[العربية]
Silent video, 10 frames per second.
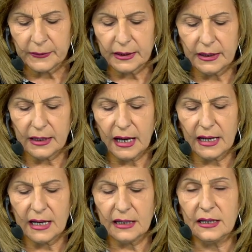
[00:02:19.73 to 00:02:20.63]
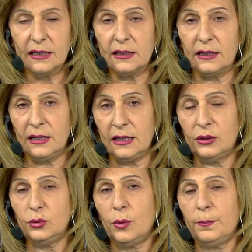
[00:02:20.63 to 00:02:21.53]
آه، حياتك اللي
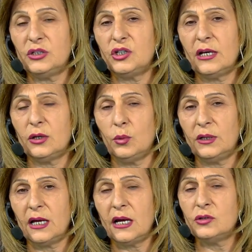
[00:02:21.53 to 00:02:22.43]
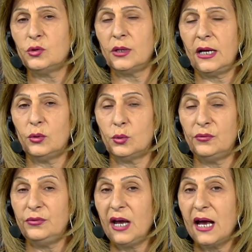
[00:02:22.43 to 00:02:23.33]
عندهم مشاكل وتراجع رح يكون
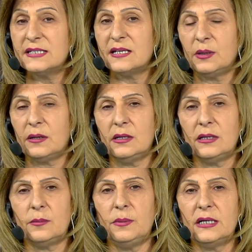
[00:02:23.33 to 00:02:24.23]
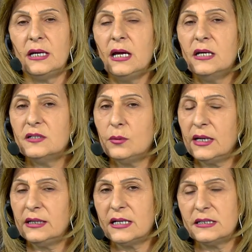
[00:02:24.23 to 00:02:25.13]
في حسم كثير كبير سواء
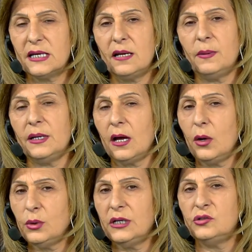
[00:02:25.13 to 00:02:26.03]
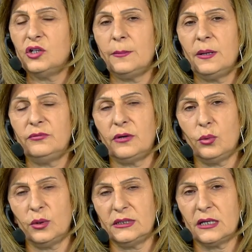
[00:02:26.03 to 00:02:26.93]
كان سلبا أو إيجابا
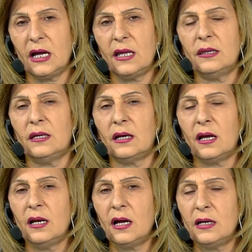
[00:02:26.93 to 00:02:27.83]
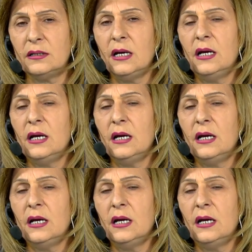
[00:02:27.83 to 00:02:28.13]
فهو اتخاذ قرار